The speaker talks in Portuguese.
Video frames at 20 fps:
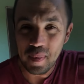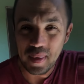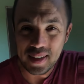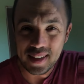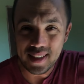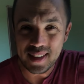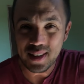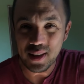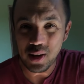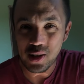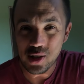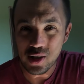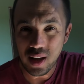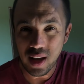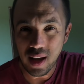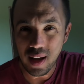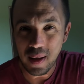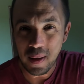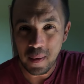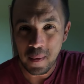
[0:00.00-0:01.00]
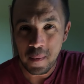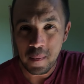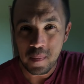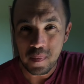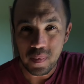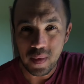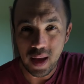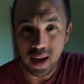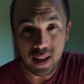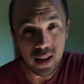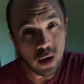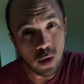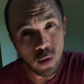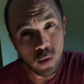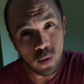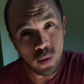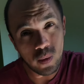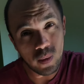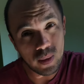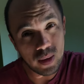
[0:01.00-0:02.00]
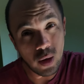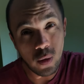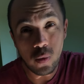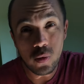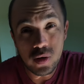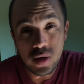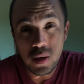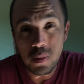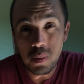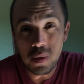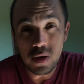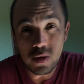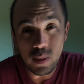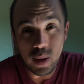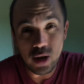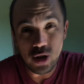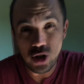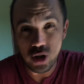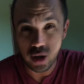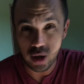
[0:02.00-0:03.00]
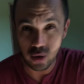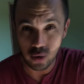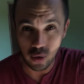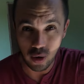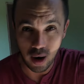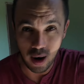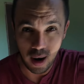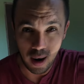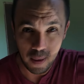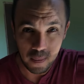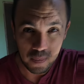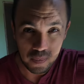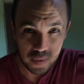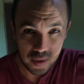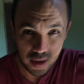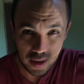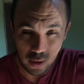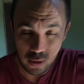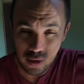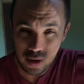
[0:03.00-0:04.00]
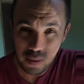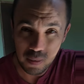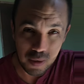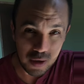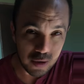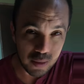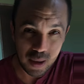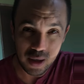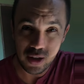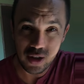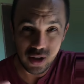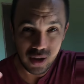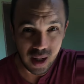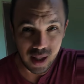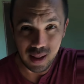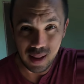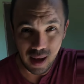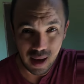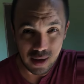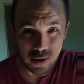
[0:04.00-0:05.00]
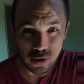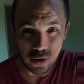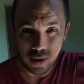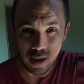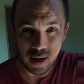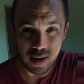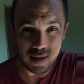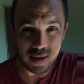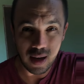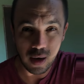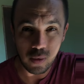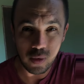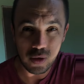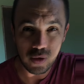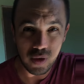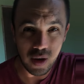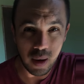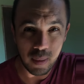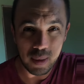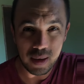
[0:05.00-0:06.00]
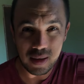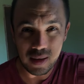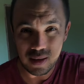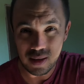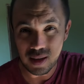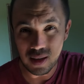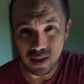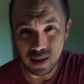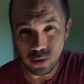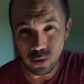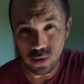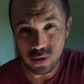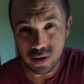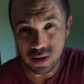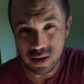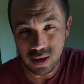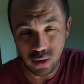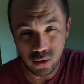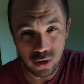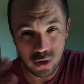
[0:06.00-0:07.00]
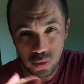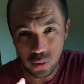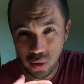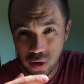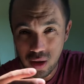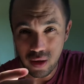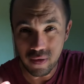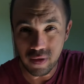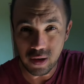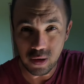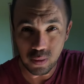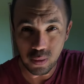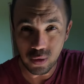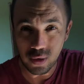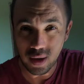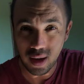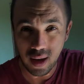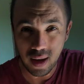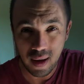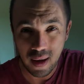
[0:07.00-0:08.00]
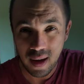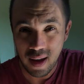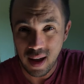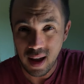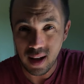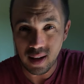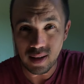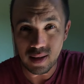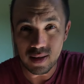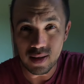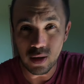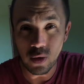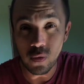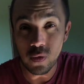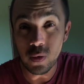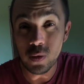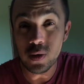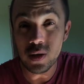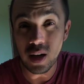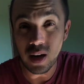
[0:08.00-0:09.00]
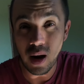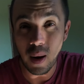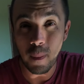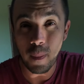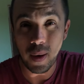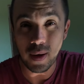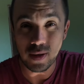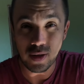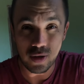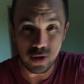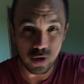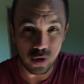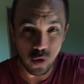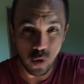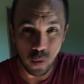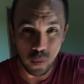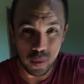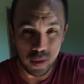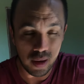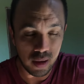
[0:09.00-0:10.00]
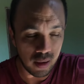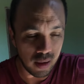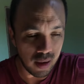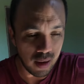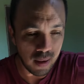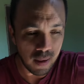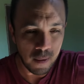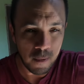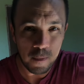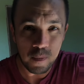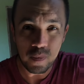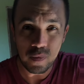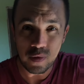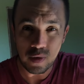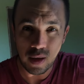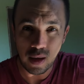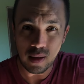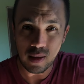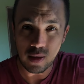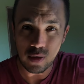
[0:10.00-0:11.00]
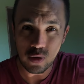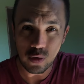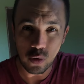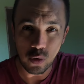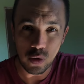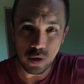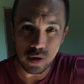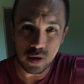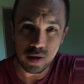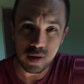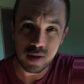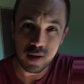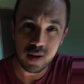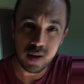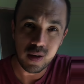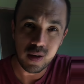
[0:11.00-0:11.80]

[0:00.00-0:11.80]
mas assim acho que é, é não não simplesmente ignorar e não simplesmente tentar racionalizar com as ferramentas que nos estão disponíveis, porque elas não vão ser capazes de compreender certas coisas.